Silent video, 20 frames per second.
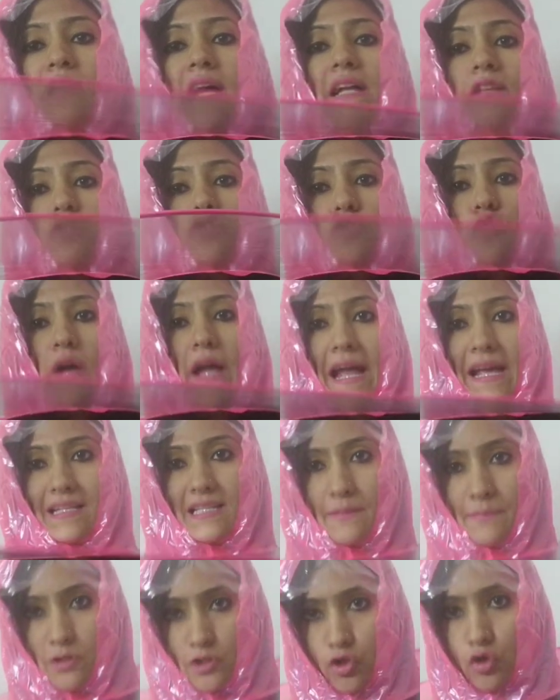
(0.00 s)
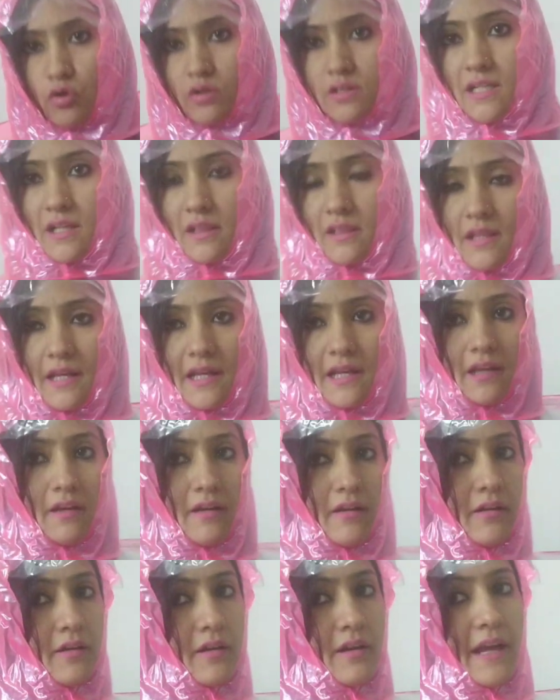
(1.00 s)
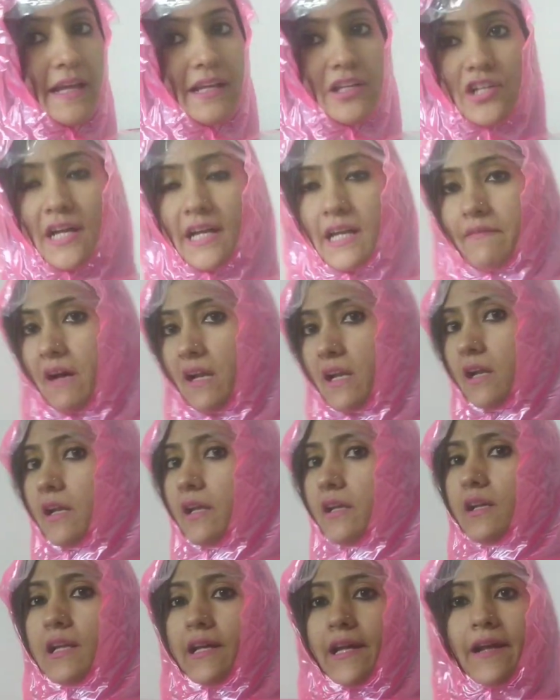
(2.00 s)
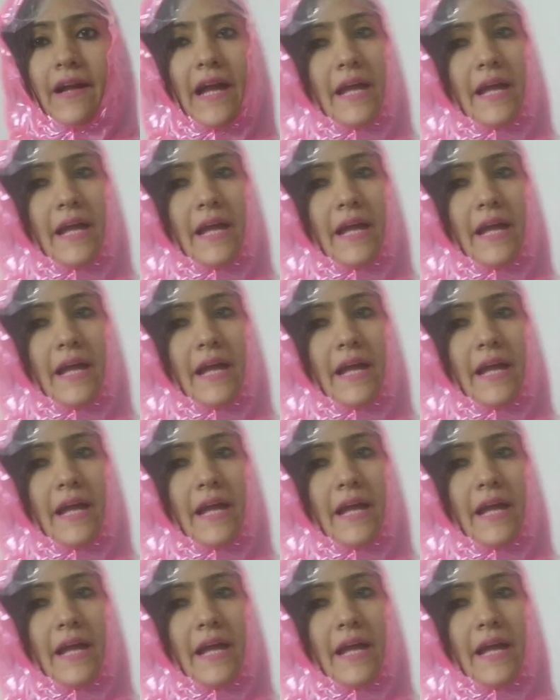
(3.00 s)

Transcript: चाहे तो इसको ऐसे भी छोड़ सकते हैं कहीं जाने वाला नहीं है लेकिन